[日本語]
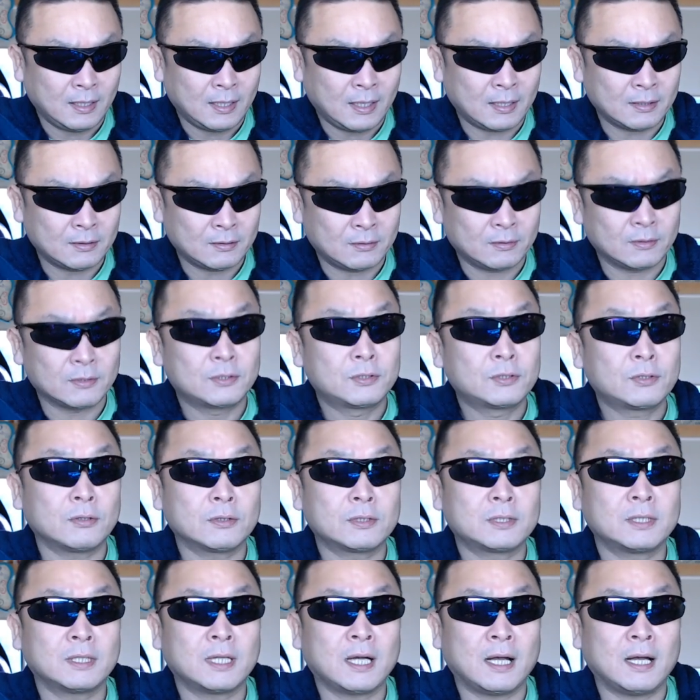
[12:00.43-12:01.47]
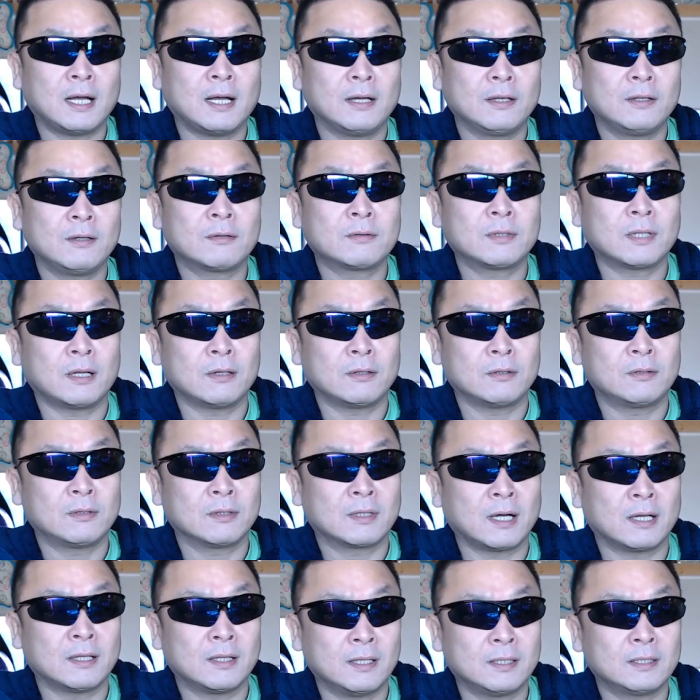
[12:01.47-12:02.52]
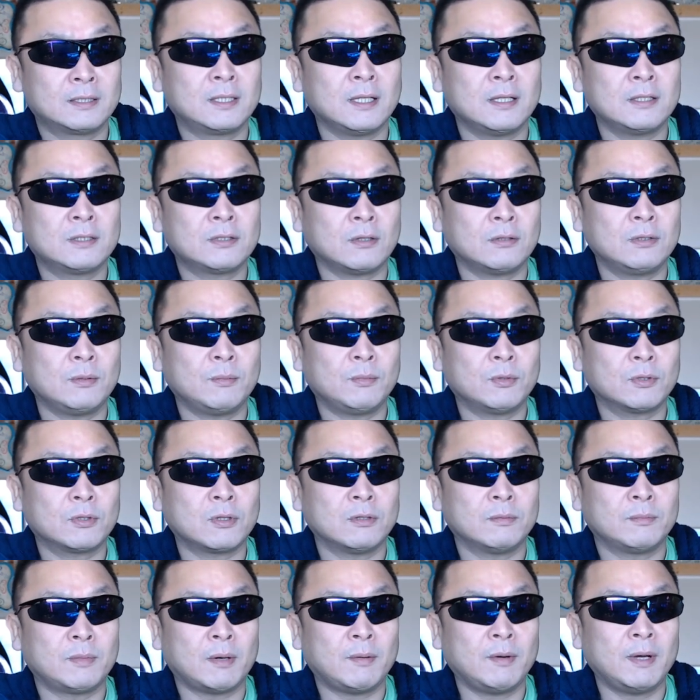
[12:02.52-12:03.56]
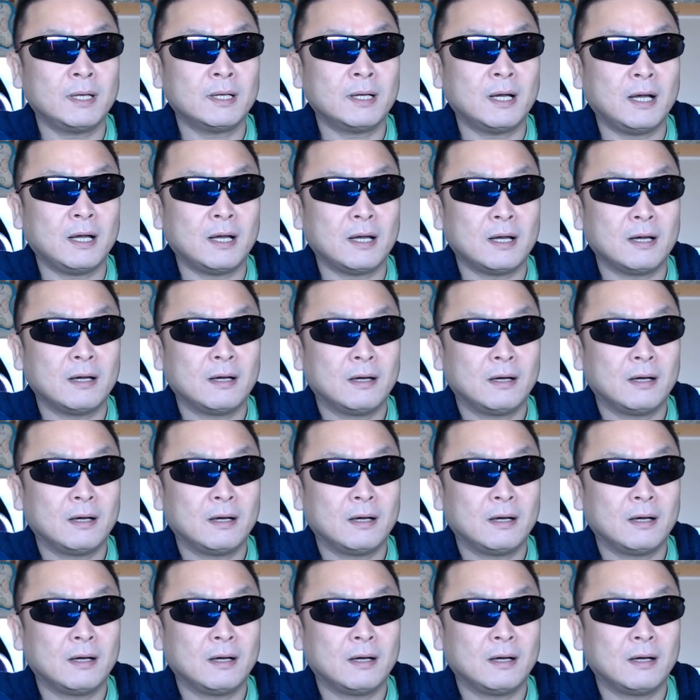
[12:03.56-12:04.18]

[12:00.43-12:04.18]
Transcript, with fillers: あの調子が良くなるというかね正常に戻る場合が